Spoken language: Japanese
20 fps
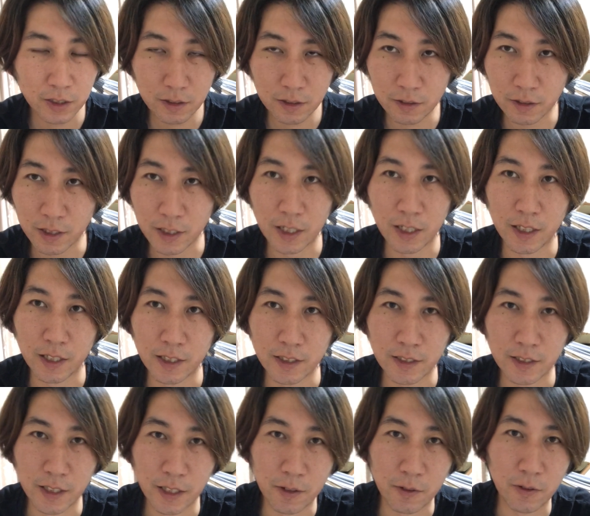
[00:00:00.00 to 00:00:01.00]
づくりからで
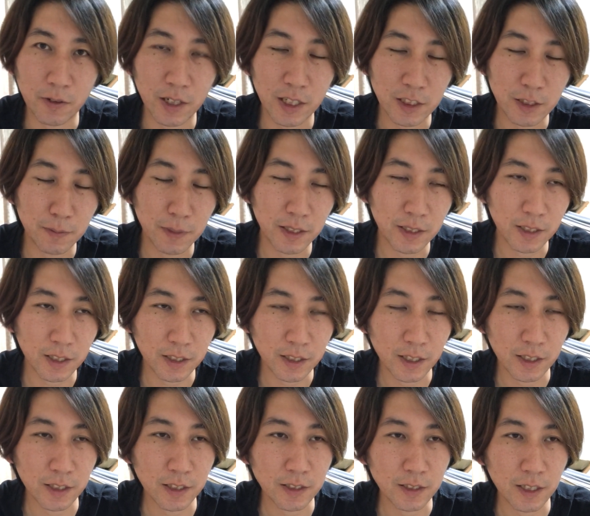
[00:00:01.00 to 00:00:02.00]
すねこう始まってき
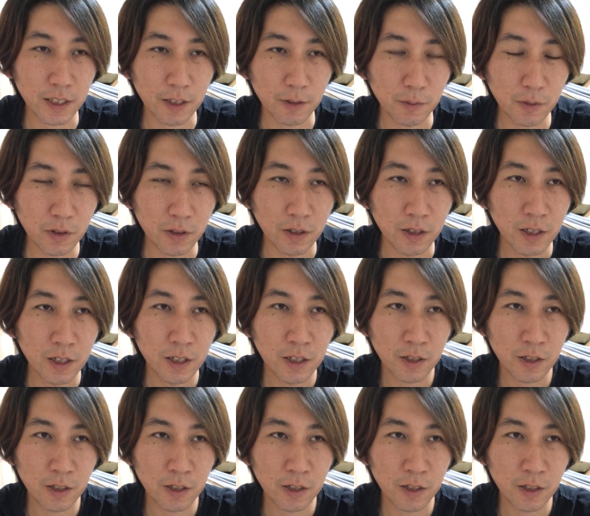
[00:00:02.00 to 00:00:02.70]
たんですけども